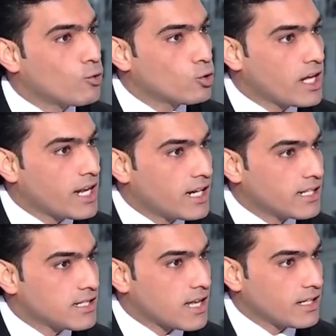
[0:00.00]
الهدن
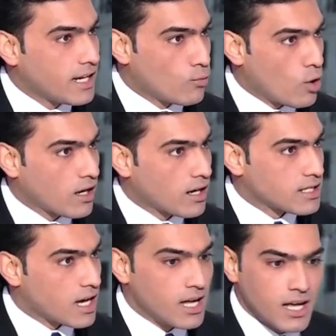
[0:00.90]
الانسانيه
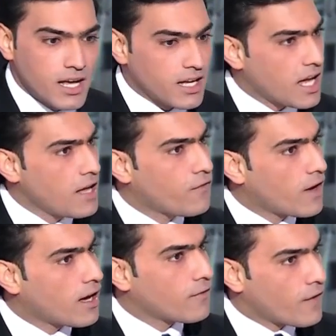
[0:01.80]
المؤقته
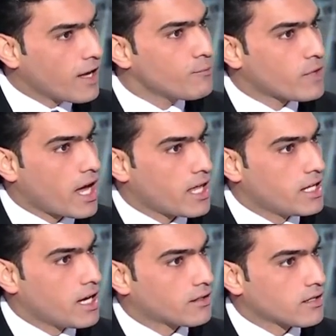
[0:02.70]
كيف فهمت
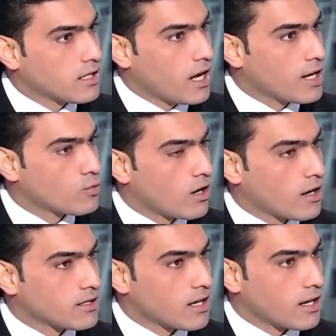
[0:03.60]
هذه التصريحات
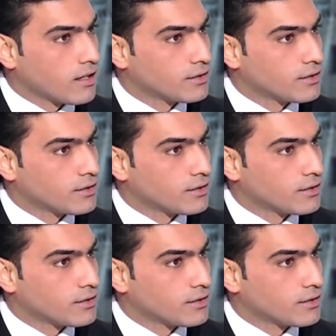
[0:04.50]
وقراتها